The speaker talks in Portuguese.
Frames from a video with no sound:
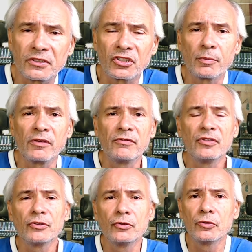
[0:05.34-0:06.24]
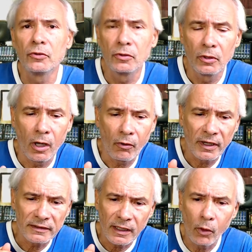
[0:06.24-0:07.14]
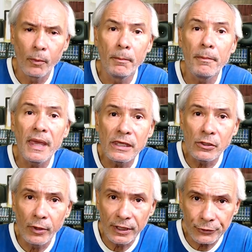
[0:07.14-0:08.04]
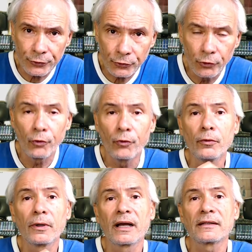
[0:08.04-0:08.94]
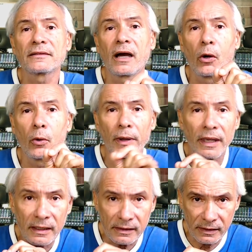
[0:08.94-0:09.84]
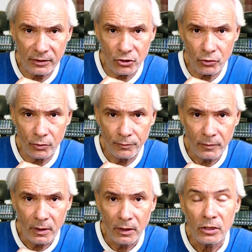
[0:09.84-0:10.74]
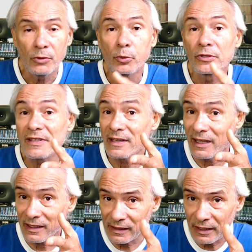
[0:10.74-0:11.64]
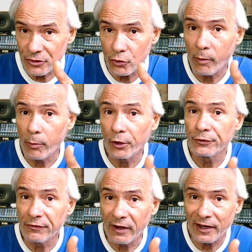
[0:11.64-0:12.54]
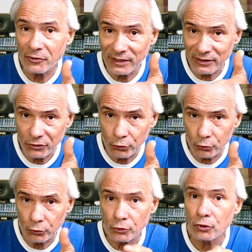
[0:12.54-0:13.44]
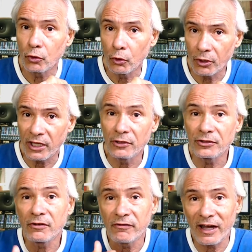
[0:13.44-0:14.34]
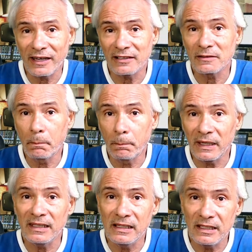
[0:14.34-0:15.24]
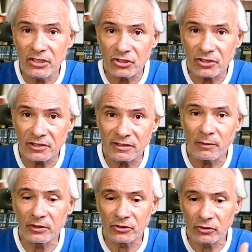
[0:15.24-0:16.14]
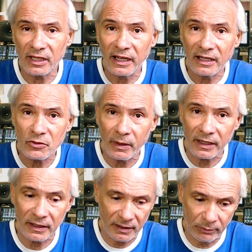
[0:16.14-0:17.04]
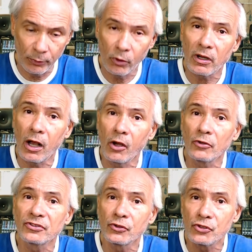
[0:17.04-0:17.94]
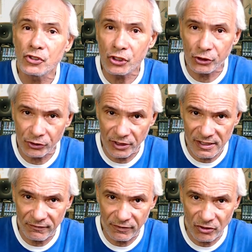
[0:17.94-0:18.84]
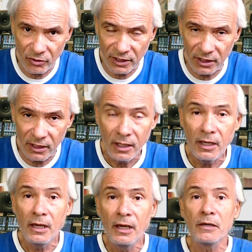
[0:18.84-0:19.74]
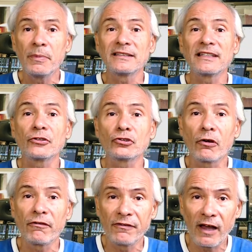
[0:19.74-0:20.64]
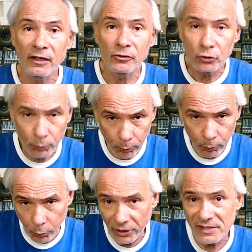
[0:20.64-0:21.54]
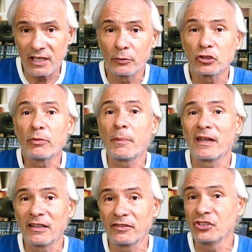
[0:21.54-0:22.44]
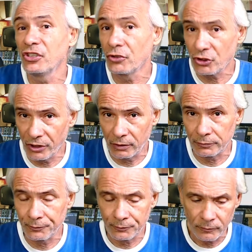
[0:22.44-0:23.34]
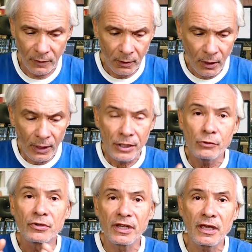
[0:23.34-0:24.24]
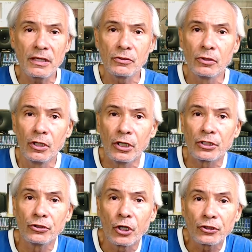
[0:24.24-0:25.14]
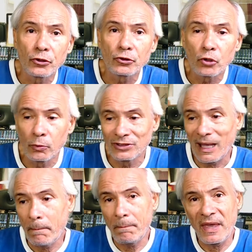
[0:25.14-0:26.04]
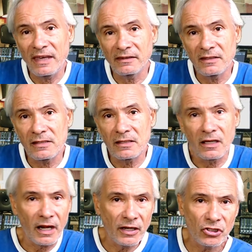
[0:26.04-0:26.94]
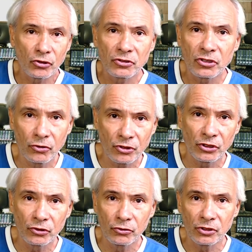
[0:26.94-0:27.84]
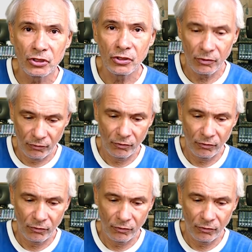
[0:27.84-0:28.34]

seja bem-vindo ao canal Meio Retrô, um canal eclético. E por ser eclético, eu abordo vários assuntos, ok? Eu tenho várias playlists. Tem pessoa que cai de paraquedas por causa do título desse vídeo aqui e pensa que eu só falo, por exemplo, sobre a palavra de Deus. Não. Eu creio que nós não somos apenas crentes no Senhor Jesus.